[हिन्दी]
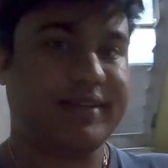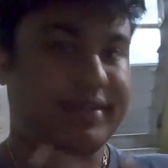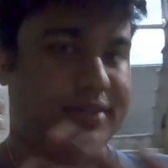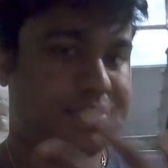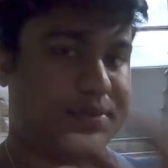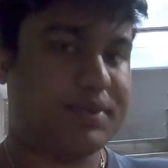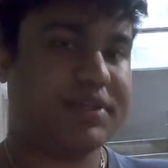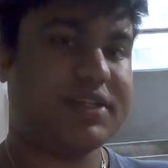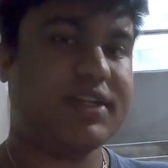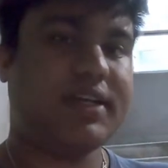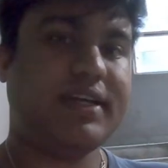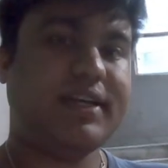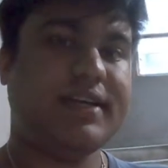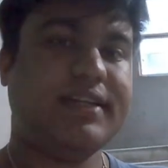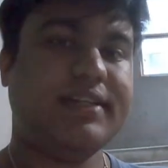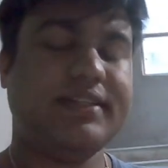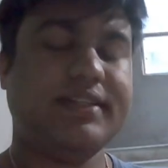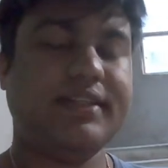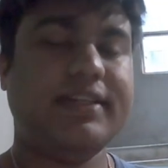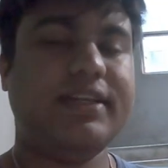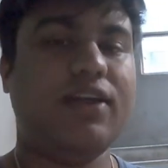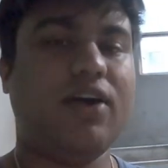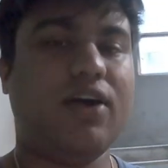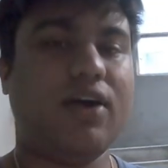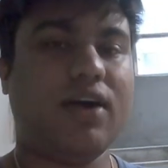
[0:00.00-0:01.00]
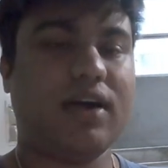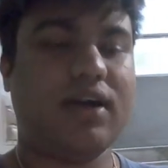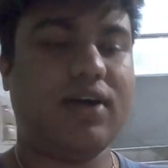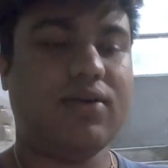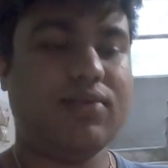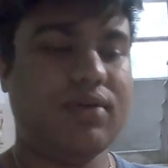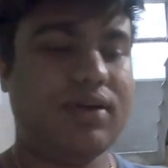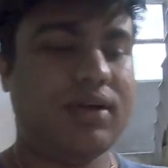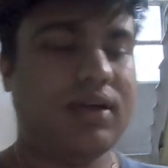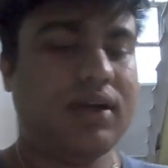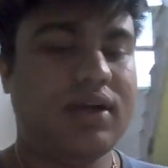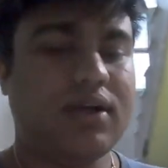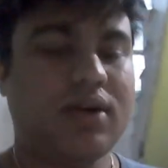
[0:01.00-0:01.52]
स्पेशली इन दी
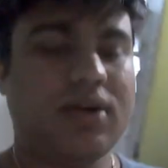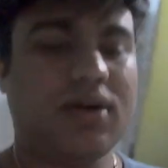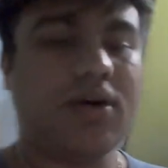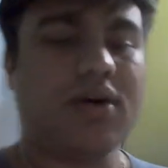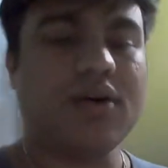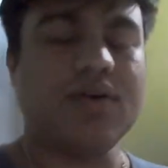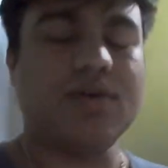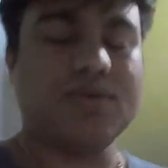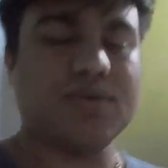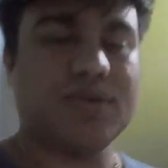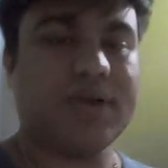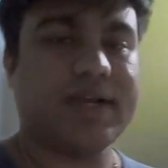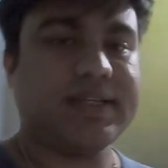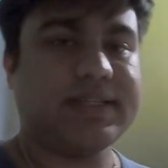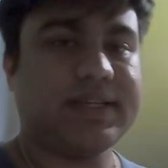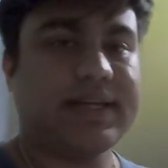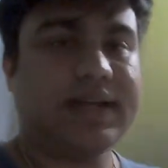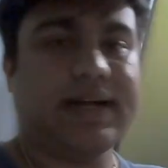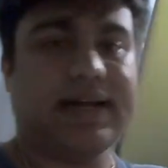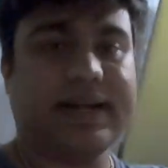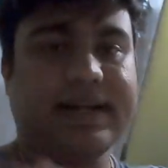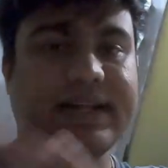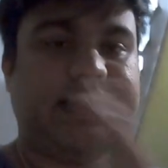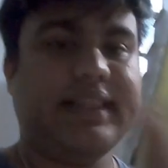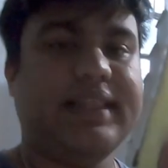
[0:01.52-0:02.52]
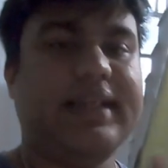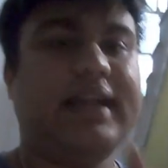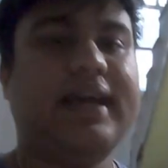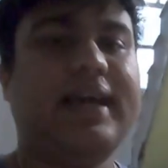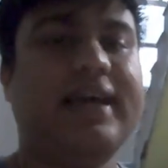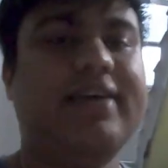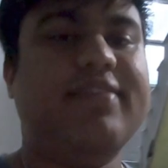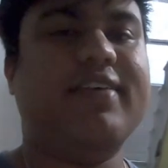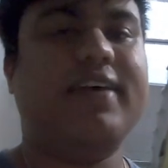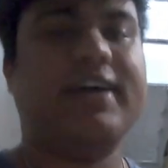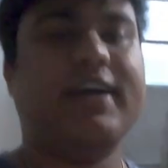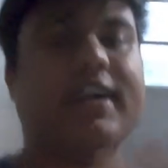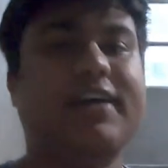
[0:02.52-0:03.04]
लॉकडाउन और उसको कैसे खरीदना
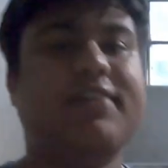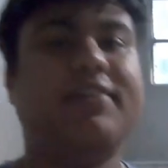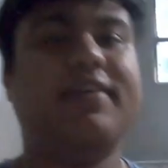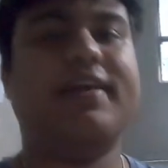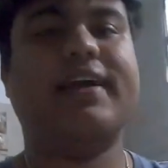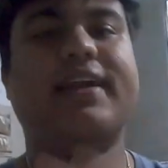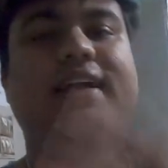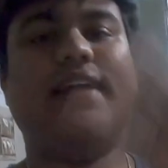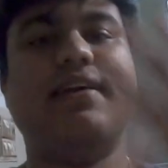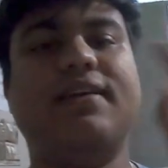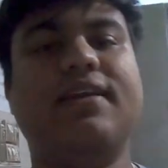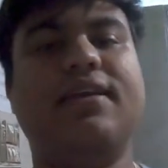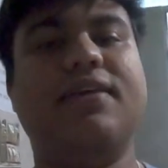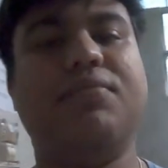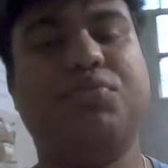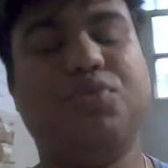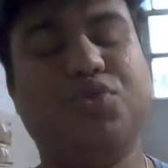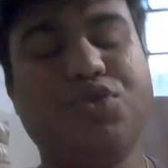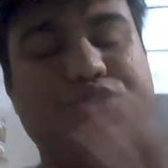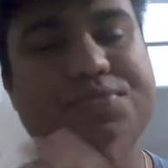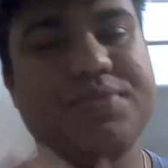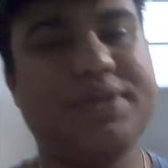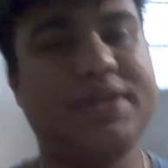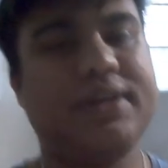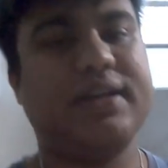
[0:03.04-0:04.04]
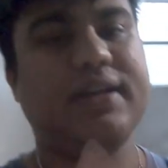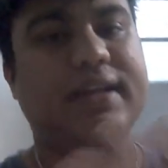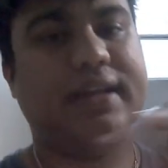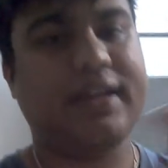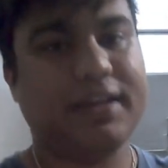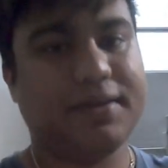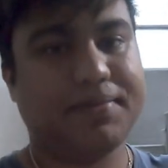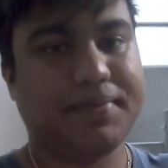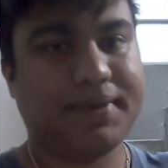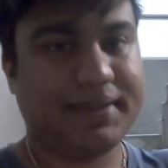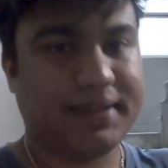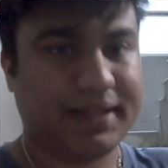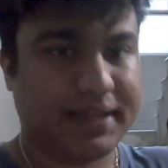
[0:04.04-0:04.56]
है वगैरह वगैरह सब कुछ मैं
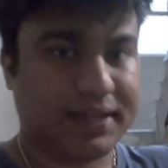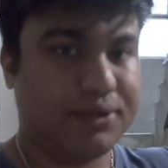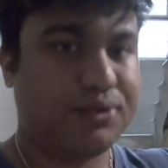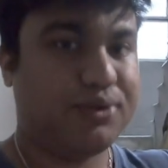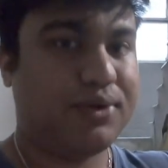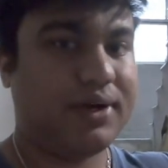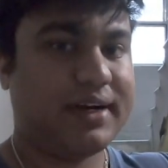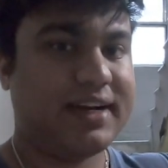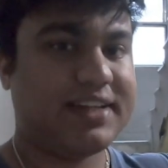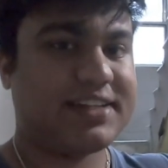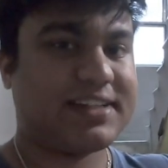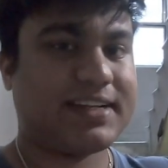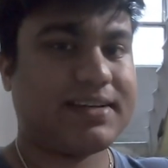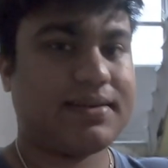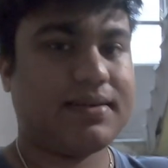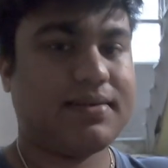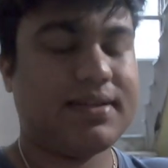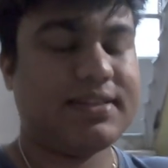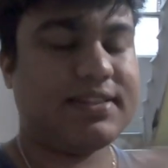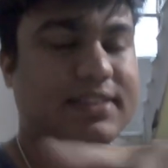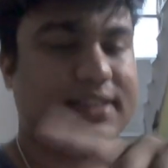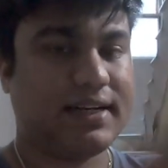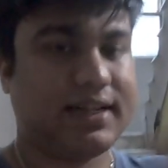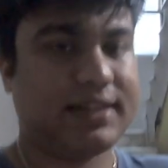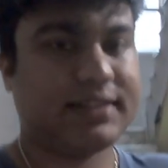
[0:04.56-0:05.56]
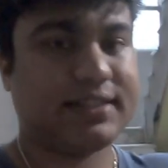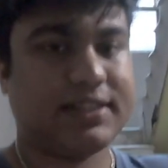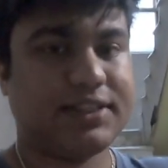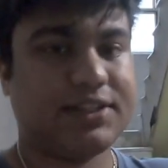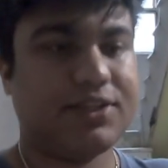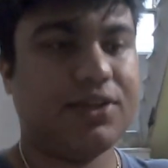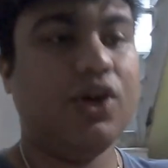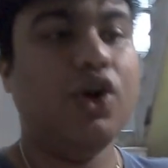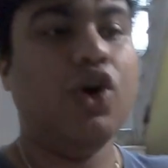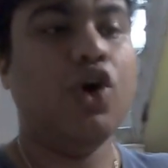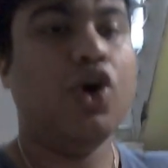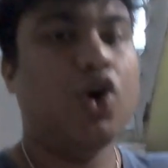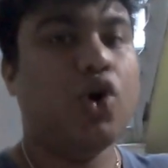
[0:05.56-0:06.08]
लिंक में दे दूंगा डिस्क्रिप्शन में चेक कर सकते
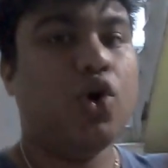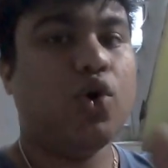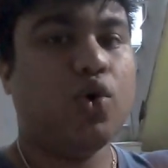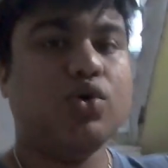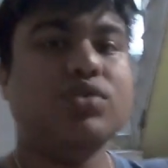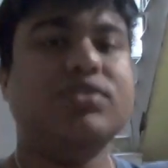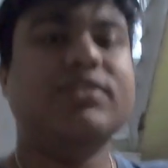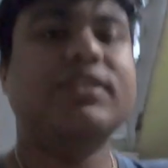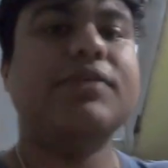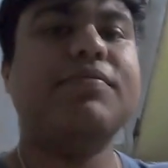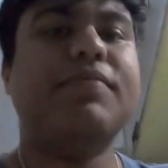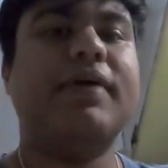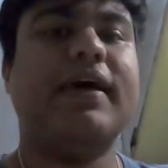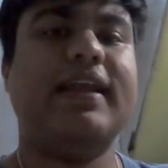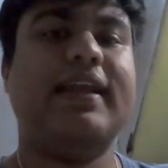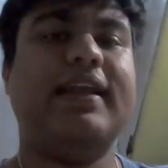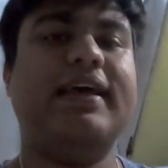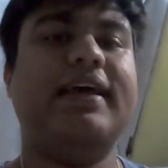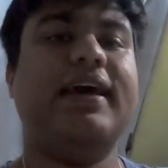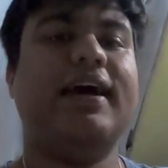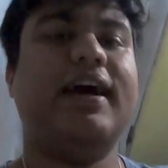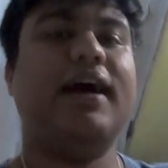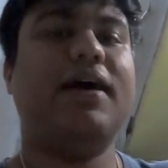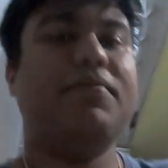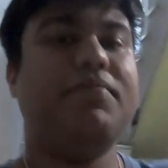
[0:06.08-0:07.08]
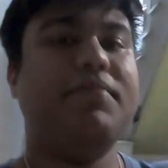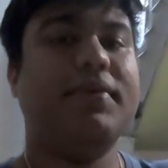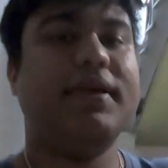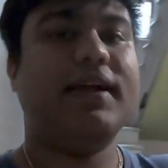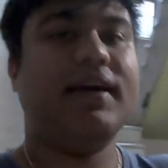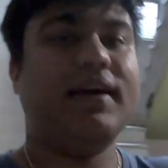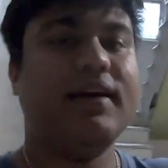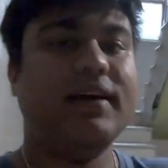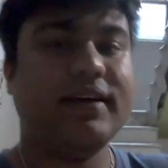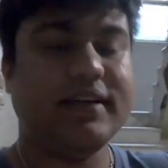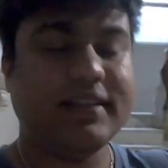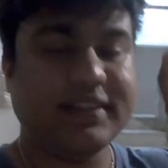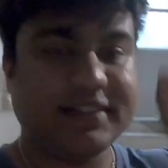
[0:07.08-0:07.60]
हो उससे पहले आप मेरा
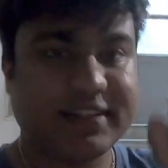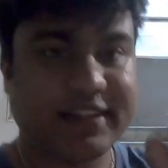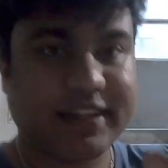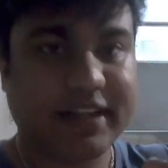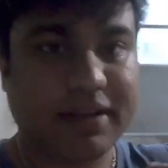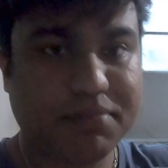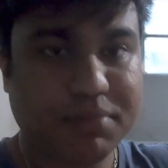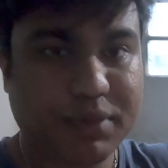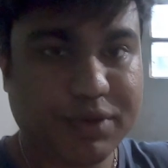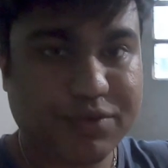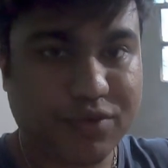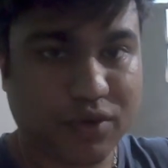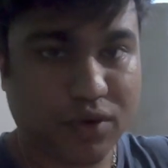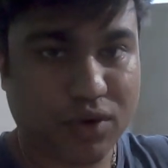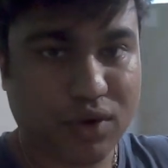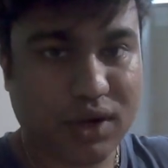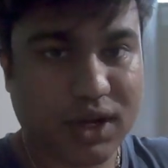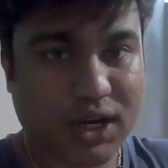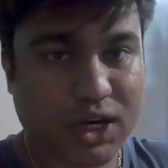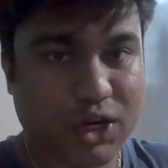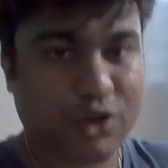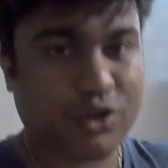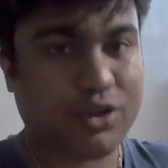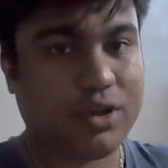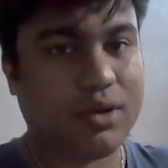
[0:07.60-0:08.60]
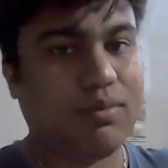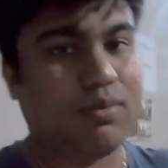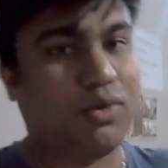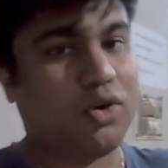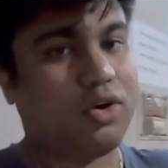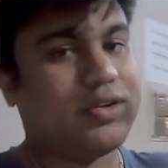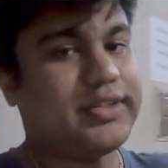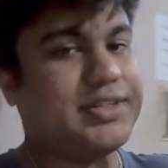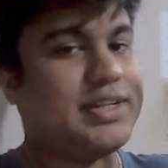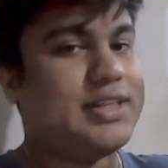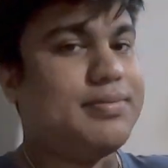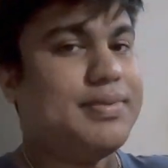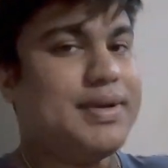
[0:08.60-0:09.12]
इंस्टाग्राम पे फॉलो कर लो क्योंकि
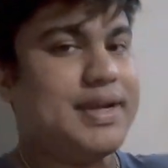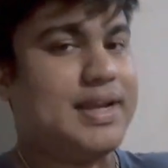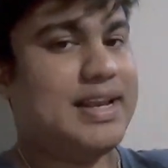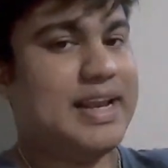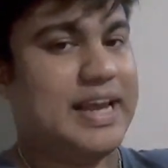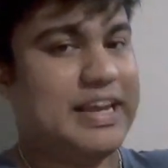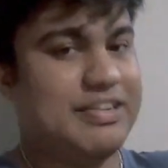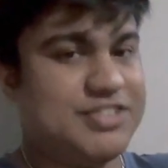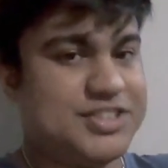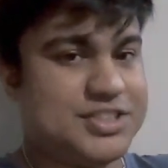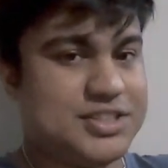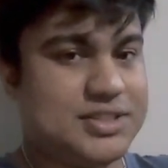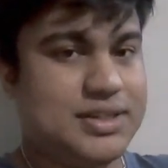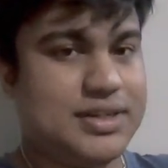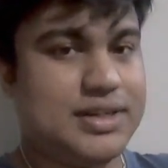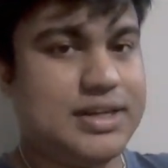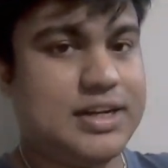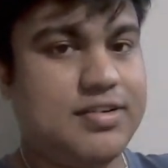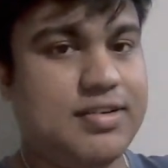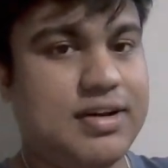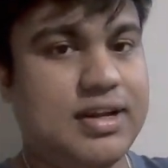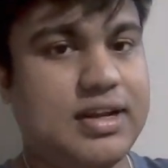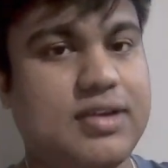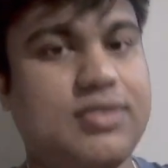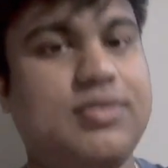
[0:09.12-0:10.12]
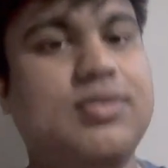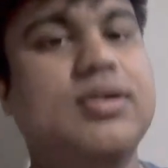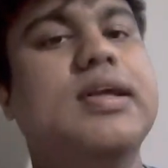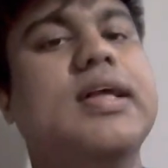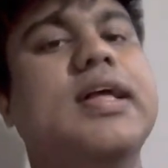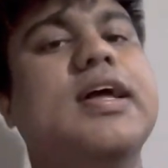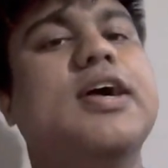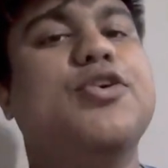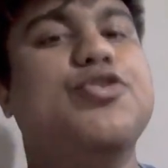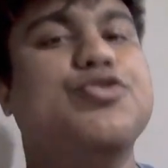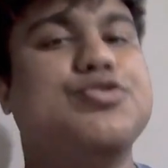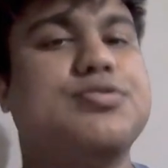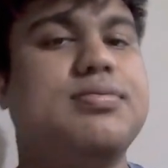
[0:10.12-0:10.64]
बहुत जल्द मैं एक लाइव सेशन करने वाला हूँ
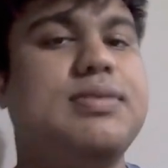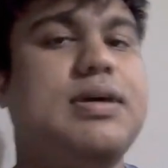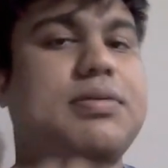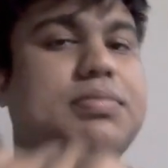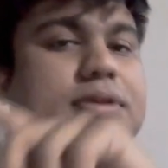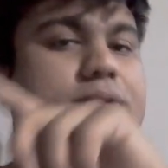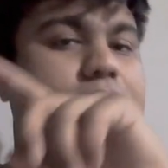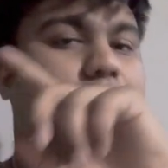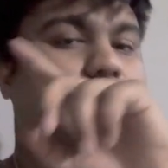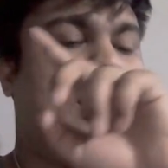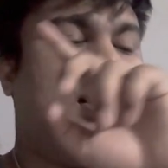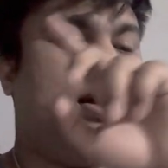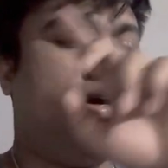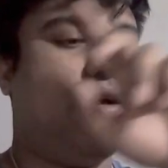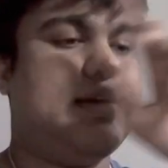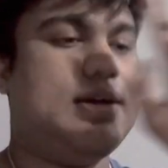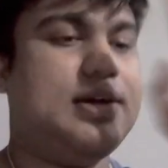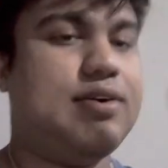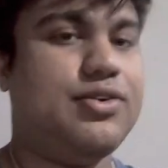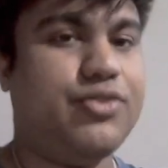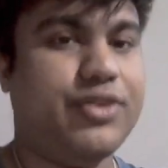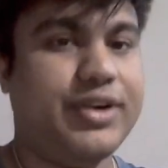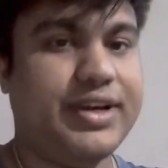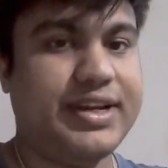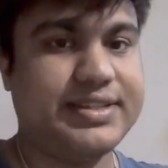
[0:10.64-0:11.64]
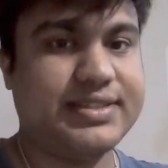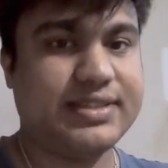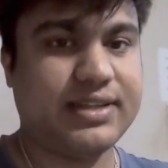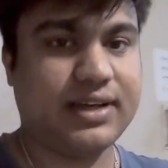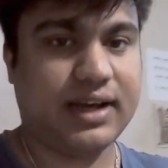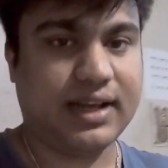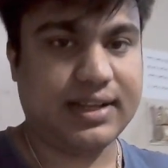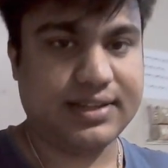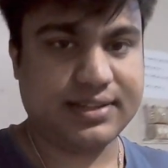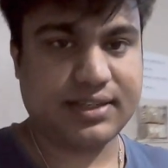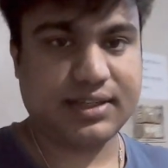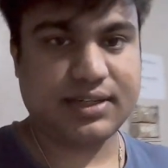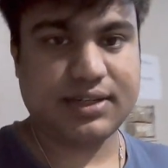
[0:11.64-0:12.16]
उसमें आप सबका क्वेरीज
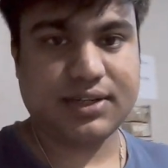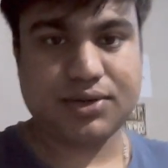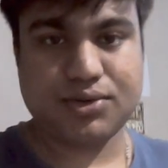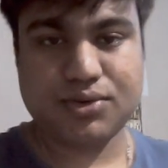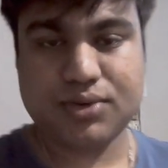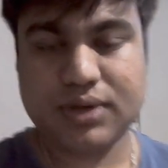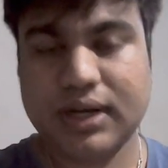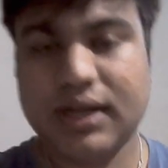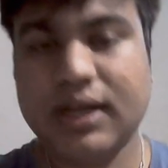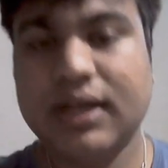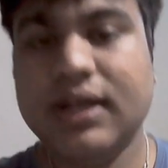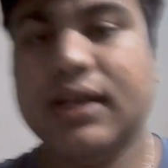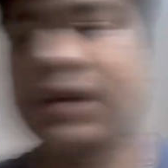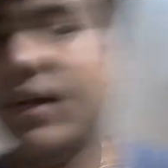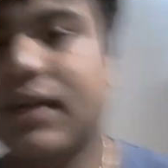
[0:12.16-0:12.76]
आंसर करूँगा